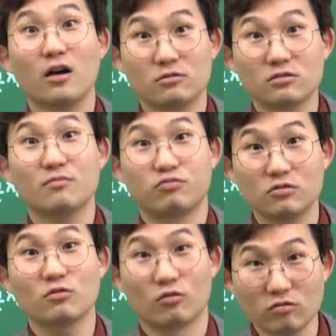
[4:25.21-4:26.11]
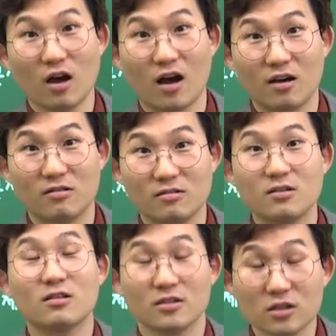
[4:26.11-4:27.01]
이렇게 푸는 거구나.
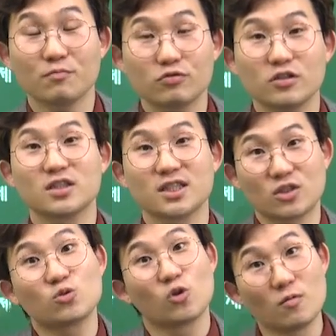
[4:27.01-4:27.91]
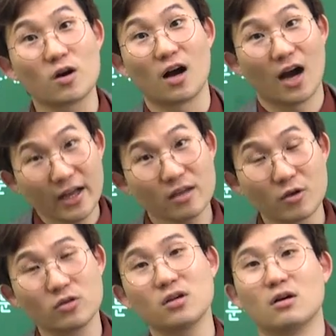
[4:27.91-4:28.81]
그냥 풀이를 익히고 넘어가.
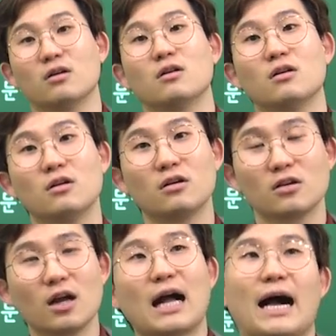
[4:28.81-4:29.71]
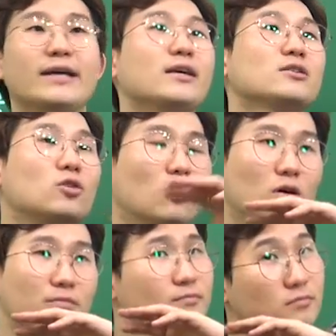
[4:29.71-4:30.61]
아니면은 그냥
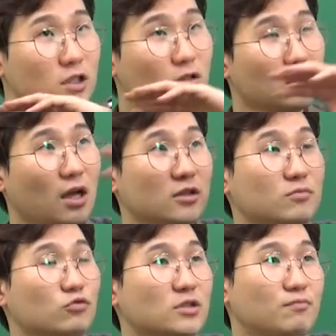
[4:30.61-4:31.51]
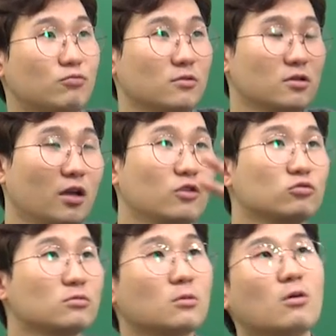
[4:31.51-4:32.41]
강의에서, 인터넷 강의에서 문제풀이 그냥
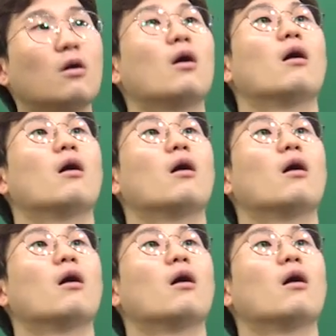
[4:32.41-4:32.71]
해주는 거